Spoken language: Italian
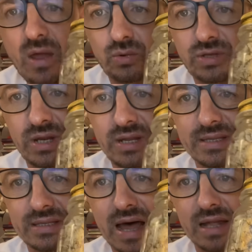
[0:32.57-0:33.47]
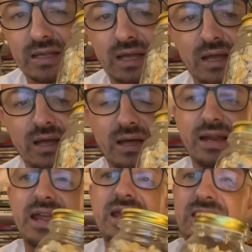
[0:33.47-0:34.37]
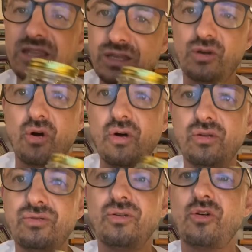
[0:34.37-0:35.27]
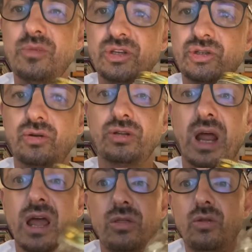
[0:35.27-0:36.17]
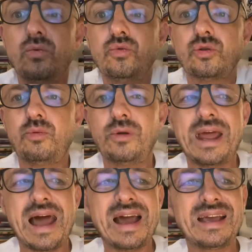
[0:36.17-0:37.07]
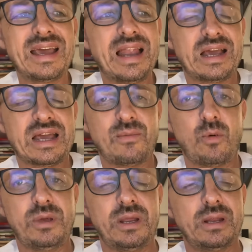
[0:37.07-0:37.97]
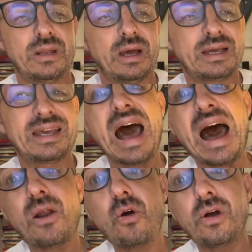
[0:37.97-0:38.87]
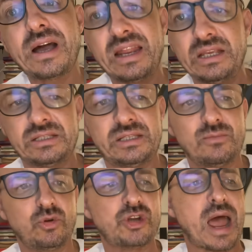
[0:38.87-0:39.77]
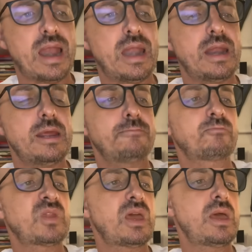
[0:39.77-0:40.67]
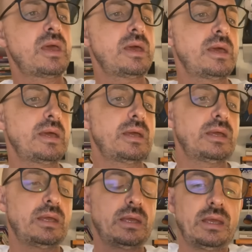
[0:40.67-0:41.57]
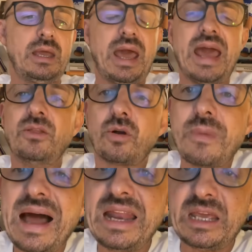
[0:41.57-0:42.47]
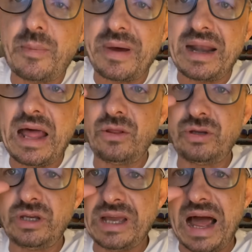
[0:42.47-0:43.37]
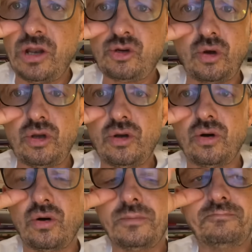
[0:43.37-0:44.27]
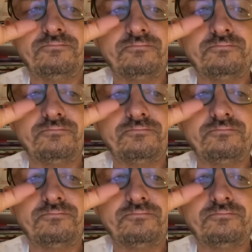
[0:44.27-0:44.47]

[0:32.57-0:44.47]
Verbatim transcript: utilizzata. Renditi conto come sono... Tra... Non uso più neanche la camomilla. Caro, carissimo Gianni, è normale che parlando di calcio io